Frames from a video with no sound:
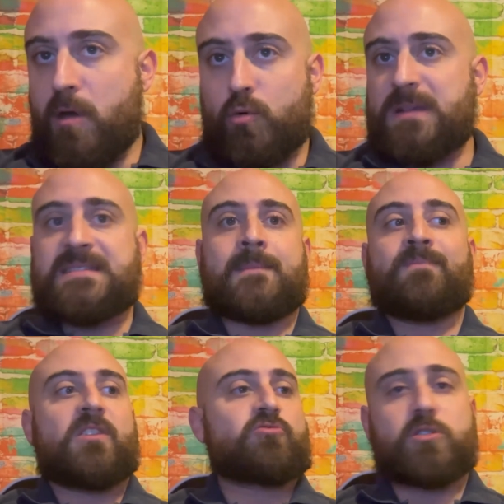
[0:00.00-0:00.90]
Ruiz ha
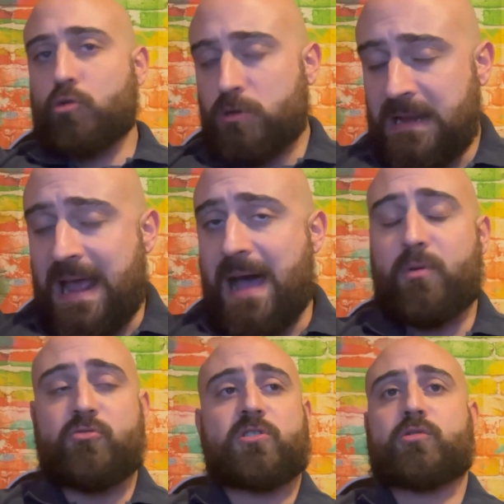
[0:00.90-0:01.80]
giocato con il
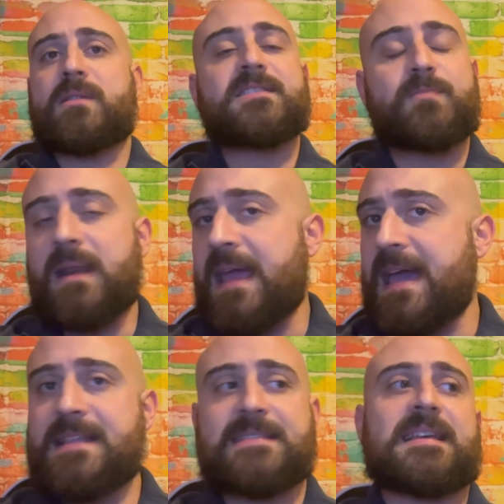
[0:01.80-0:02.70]
Napoli, un giocatore
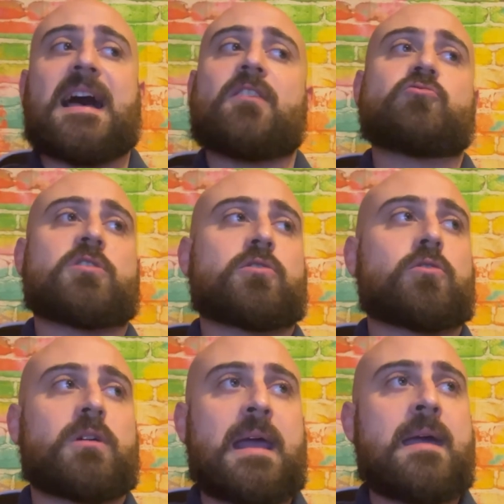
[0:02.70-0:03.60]
d'esperienza, un
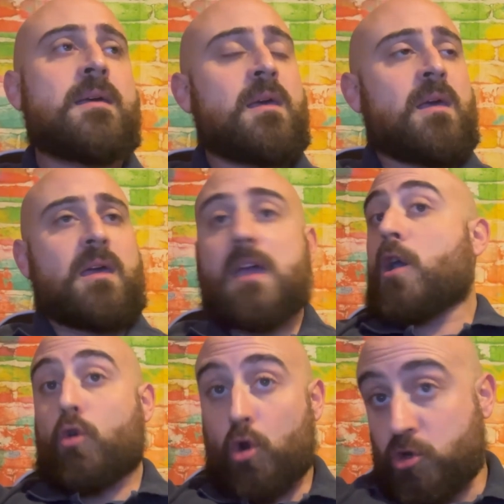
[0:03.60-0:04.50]
giocatore eh, che
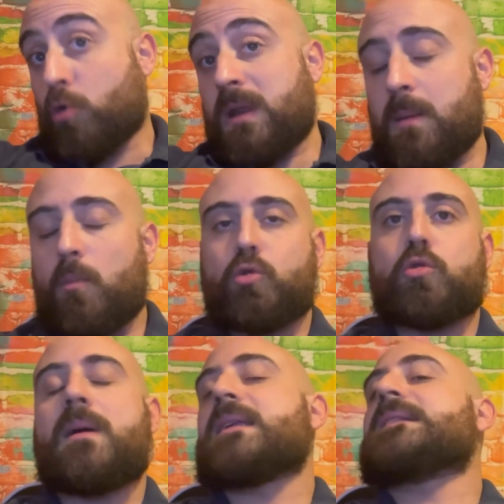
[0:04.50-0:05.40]
conosce quindi molto bene la